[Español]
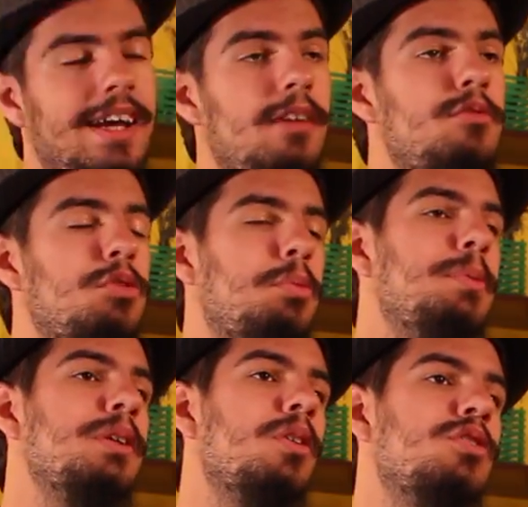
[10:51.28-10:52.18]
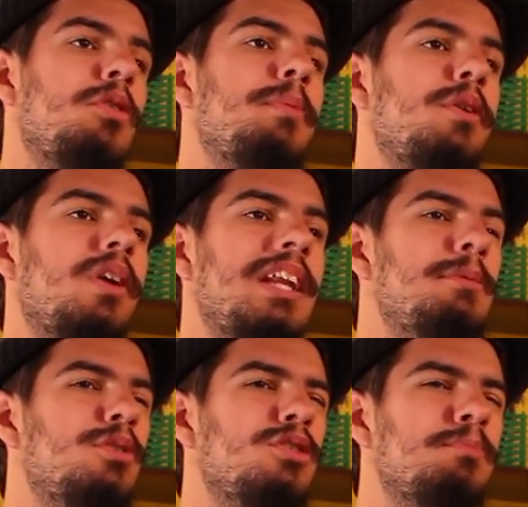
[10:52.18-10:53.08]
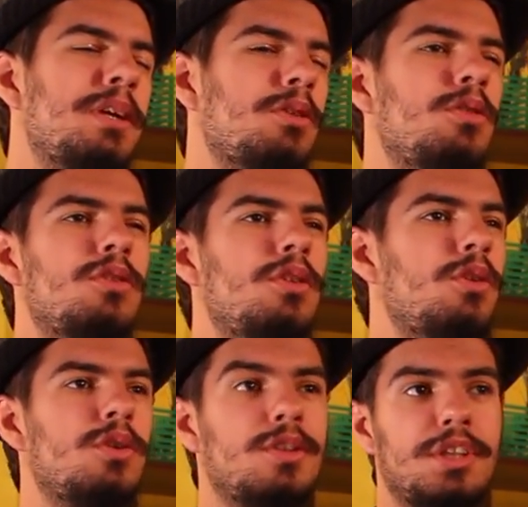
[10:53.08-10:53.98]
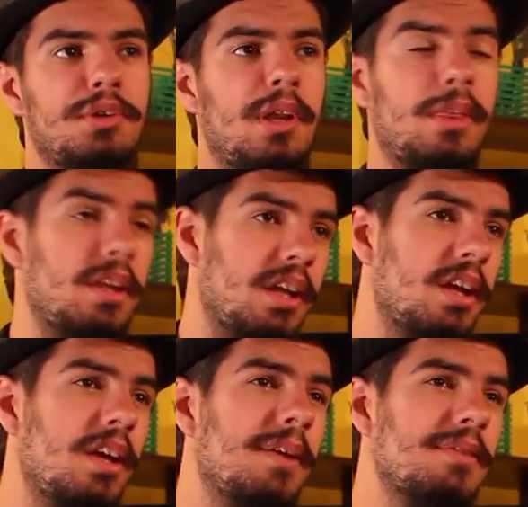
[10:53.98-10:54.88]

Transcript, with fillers: Era nuestro primer corto, pero queríamos romper con todo lo conocido en el cine